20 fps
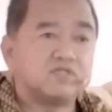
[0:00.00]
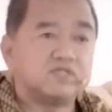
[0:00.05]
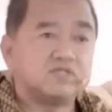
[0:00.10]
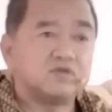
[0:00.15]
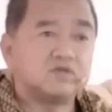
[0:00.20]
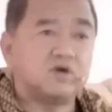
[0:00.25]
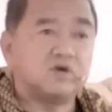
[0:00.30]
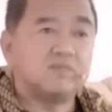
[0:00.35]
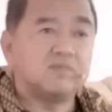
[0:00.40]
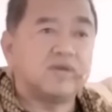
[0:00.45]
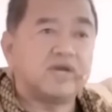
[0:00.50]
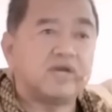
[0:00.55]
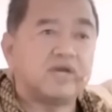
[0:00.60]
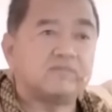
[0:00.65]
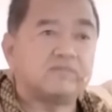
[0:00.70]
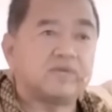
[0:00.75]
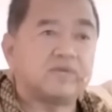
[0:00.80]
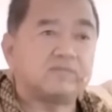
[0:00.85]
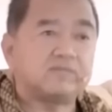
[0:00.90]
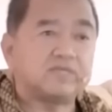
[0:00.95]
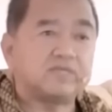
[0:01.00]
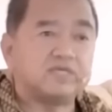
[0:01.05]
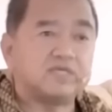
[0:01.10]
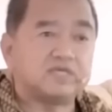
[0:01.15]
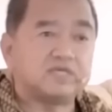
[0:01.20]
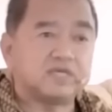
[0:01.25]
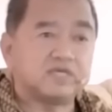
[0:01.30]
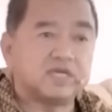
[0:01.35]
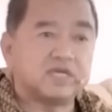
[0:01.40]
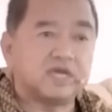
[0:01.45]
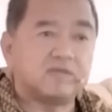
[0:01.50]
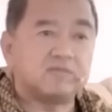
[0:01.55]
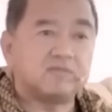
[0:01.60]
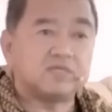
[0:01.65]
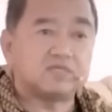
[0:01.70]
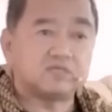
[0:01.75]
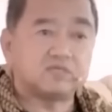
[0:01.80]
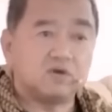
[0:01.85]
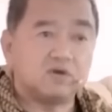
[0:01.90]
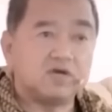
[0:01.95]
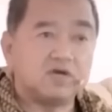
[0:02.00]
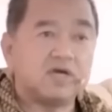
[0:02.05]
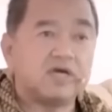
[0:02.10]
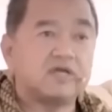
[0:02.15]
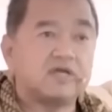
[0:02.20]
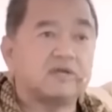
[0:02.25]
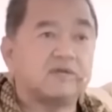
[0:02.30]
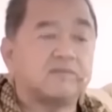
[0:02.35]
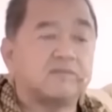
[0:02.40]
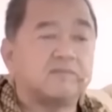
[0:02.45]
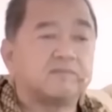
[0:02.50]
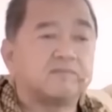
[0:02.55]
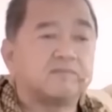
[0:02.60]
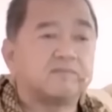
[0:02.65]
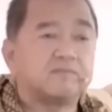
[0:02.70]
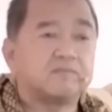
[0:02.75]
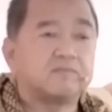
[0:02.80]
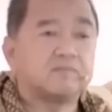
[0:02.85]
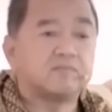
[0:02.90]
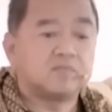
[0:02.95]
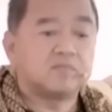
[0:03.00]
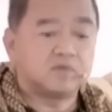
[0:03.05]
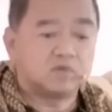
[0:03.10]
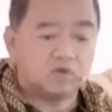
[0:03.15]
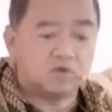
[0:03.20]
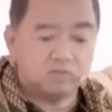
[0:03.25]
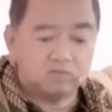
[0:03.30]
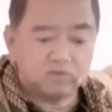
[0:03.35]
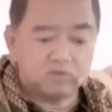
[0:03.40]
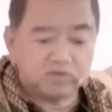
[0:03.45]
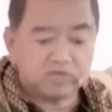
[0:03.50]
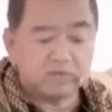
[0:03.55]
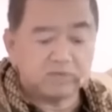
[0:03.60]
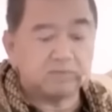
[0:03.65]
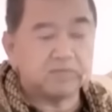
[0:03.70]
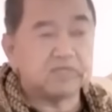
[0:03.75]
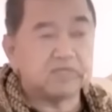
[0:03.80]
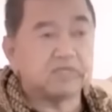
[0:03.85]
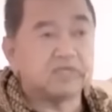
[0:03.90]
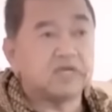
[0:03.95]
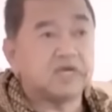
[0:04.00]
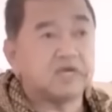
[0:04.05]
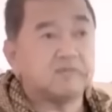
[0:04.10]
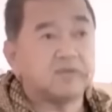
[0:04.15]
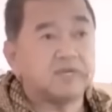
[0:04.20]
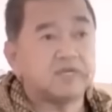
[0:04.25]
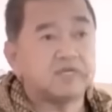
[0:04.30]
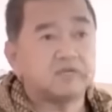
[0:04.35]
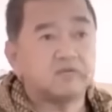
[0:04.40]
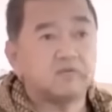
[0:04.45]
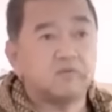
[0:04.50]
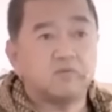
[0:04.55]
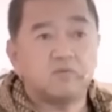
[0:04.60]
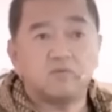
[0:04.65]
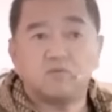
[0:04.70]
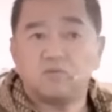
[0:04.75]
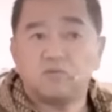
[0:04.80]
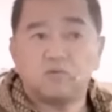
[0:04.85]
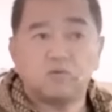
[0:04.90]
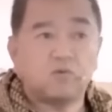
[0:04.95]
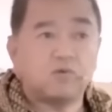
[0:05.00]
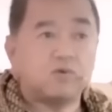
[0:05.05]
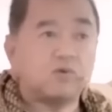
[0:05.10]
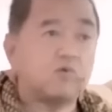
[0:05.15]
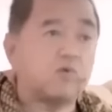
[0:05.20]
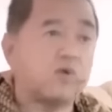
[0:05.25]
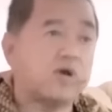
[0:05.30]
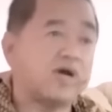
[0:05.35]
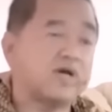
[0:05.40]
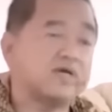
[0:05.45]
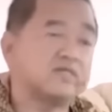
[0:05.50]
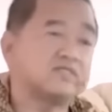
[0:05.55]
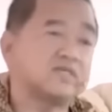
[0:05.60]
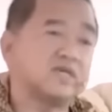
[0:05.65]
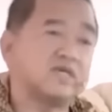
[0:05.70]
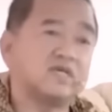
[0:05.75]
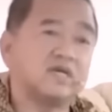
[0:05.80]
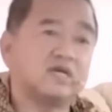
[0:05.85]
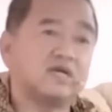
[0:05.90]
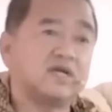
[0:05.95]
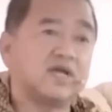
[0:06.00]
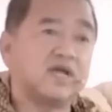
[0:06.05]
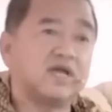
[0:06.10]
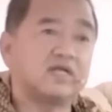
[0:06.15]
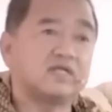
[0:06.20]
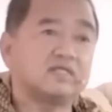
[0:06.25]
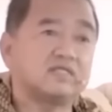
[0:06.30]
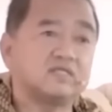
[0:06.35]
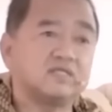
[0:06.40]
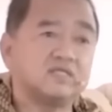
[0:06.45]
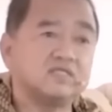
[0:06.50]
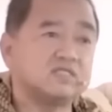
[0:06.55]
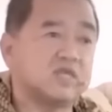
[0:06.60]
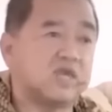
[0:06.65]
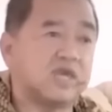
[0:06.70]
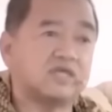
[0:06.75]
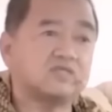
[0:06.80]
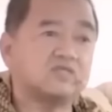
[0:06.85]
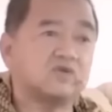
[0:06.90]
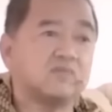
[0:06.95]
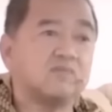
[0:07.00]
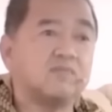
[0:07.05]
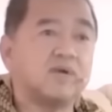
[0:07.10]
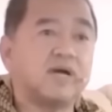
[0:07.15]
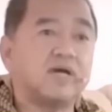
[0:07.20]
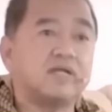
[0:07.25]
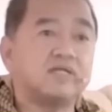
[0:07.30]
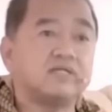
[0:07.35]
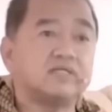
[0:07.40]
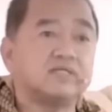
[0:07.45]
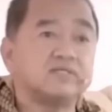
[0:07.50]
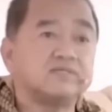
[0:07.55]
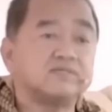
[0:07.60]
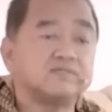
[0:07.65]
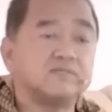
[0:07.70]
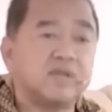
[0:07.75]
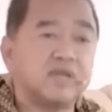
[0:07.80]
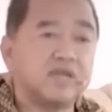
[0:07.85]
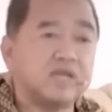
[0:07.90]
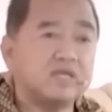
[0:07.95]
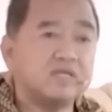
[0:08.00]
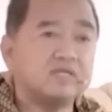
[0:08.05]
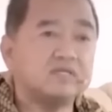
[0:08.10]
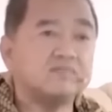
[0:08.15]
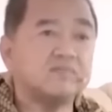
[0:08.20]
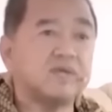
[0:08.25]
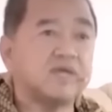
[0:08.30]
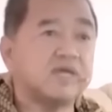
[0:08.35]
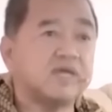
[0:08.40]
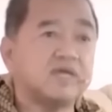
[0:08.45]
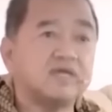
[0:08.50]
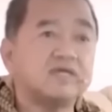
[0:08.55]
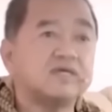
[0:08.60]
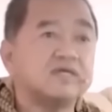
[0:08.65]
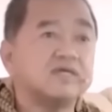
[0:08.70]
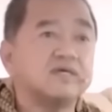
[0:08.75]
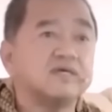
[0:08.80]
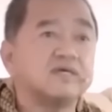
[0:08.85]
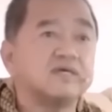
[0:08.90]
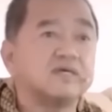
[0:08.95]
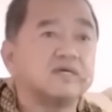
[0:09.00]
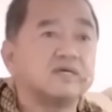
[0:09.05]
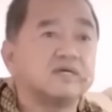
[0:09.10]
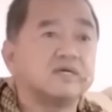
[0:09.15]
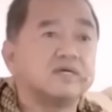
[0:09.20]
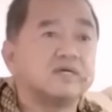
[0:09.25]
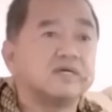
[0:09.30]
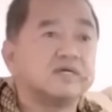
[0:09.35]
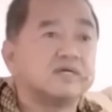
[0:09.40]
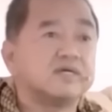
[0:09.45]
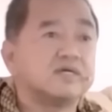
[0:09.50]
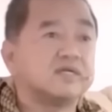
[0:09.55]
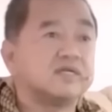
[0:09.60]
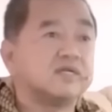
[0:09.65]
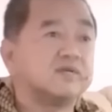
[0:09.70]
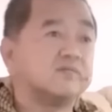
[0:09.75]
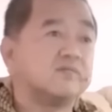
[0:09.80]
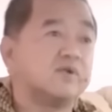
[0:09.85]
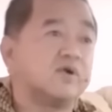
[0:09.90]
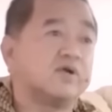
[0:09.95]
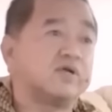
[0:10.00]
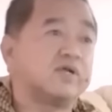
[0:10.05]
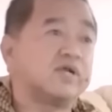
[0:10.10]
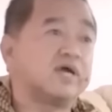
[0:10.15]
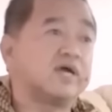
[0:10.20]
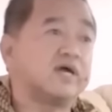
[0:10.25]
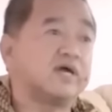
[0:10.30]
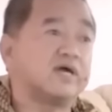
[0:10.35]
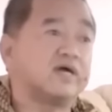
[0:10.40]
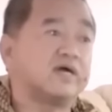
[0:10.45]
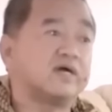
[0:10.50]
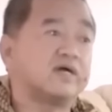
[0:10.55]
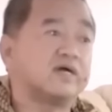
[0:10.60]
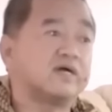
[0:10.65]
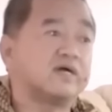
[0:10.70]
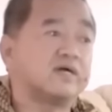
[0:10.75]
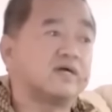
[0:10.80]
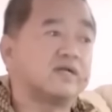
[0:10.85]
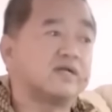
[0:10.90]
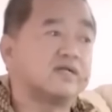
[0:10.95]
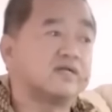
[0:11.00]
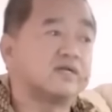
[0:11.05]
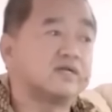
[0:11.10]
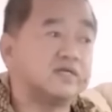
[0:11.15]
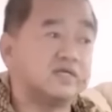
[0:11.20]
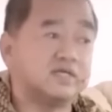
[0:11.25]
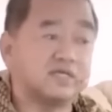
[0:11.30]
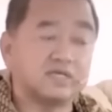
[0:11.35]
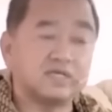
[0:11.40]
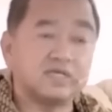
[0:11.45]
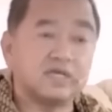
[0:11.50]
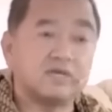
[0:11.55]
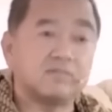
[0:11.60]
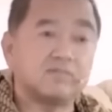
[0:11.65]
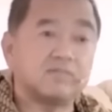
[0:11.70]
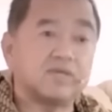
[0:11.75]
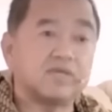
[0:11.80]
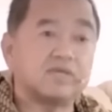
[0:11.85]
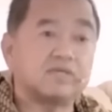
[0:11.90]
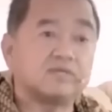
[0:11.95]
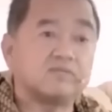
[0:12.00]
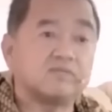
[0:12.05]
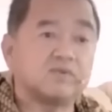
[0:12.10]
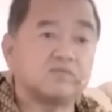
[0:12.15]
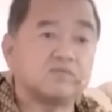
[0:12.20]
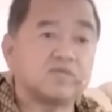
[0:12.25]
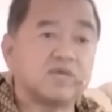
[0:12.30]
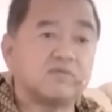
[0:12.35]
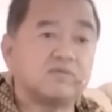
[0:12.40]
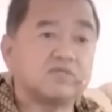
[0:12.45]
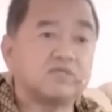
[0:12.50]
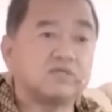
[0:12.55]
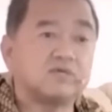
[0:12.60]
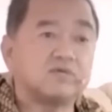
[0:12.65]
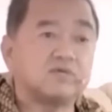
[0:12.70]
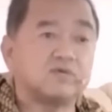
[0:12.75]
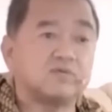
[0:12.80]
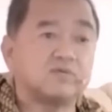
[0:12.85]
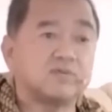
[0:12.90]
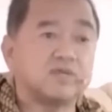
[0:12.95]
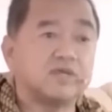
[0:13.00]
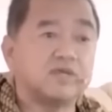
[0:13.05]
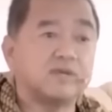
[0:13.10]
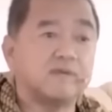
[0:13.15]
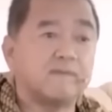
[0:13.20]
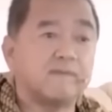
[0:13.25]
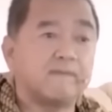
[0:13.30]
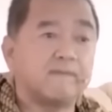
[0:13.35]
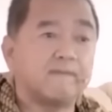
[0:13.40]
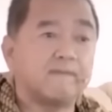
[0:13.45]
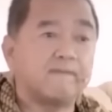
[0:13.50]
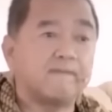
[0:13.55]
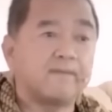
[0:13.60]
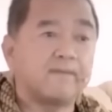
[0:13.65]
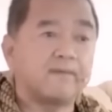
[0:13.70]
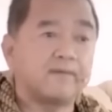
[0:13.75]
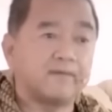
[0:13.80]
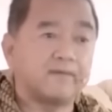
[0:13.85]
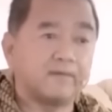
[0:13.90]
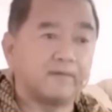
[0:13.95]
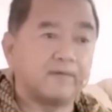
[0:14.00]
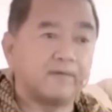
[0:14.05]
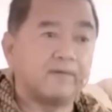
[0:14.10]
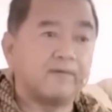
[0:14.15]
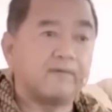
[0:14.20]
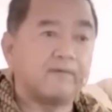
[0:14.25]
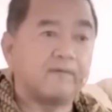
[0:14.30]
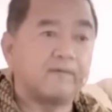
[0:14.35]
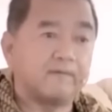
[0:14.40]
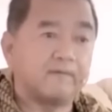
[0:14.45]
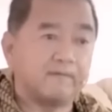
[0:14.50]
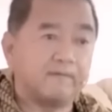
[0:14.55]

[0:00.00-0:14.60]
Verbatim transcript: วันที่สองผ่านมาขี่จักรยานอีกสองคันก้มลงเก็บหินหน้าบ้านนะคว้างใส่อย่างแรงแล้วทิ้งแตกสองบานเลยเพ่งเพ่งแล้วมองหน้า แล้วก็ขี่จักรยานไป ผมถามว่าท่านโกรธไหมโกรธ